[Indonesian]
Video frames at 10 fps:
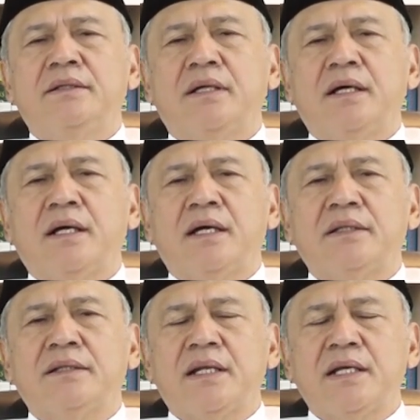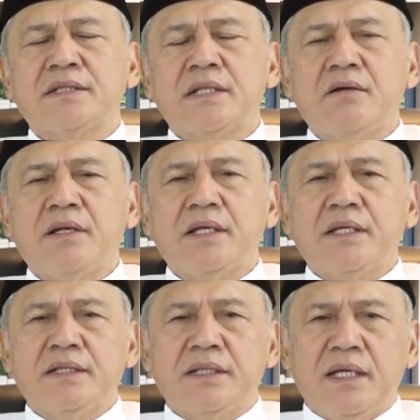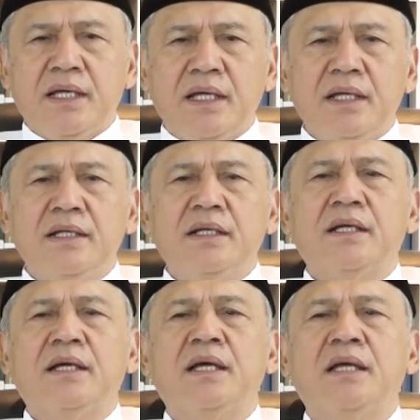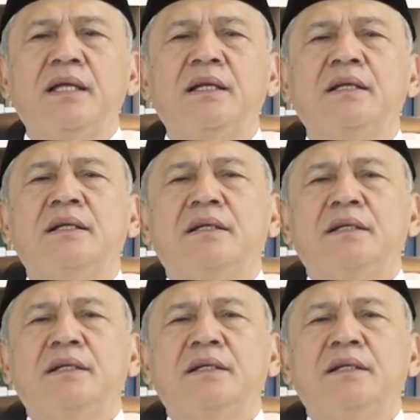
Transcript: akan terasa oleh kita dengan